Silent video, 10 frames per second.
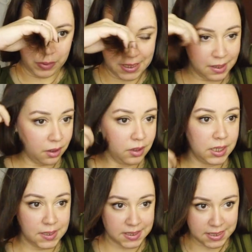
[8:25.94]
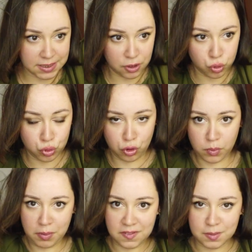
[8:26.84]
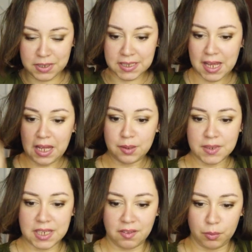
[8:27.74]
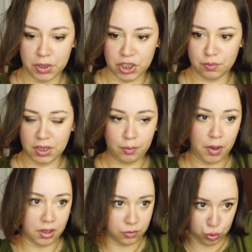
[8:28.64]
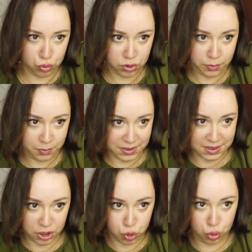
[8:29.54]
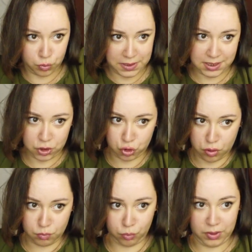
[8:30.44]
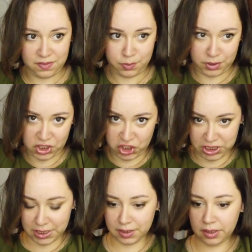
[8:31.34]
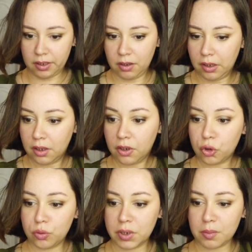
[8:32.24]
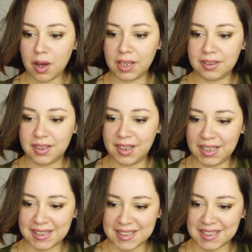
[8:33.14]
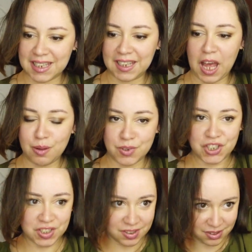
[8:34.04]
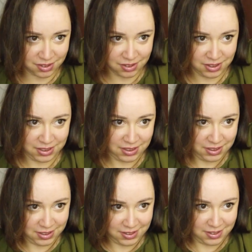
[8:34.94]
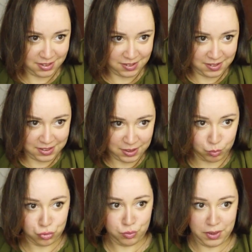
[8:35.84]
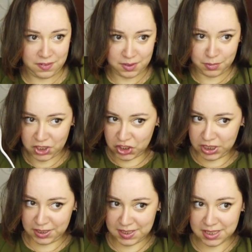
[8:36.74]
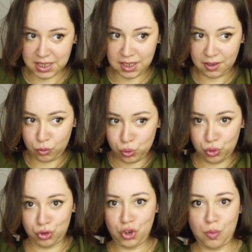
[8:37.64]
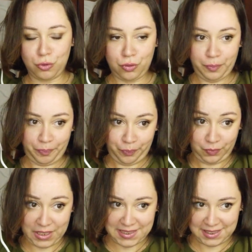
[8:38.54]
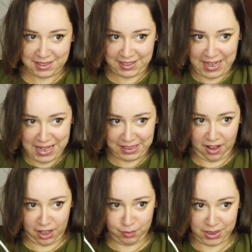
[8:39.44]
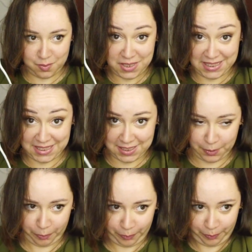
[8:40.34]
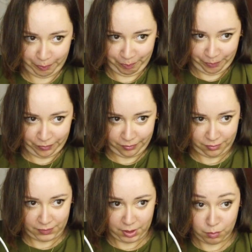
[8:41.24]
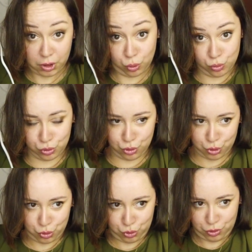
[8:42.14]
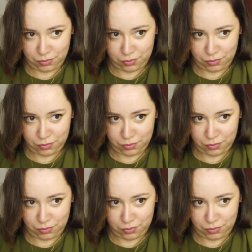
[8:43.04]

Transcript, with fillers: Bir de e, sizin de tüy dökme mevsiminiz geldi mi sevgili bacımlar? Ben öküz gibi bir saç dökmesi yaşıyorum bu mevsim geçişlerinde. Umarım aynı etki size de gelmiştir. Bu mevsim geçişlerinde size de uğruyor mu? Nasıl kel kalmadım hissi. Bana uğruyor çünkü.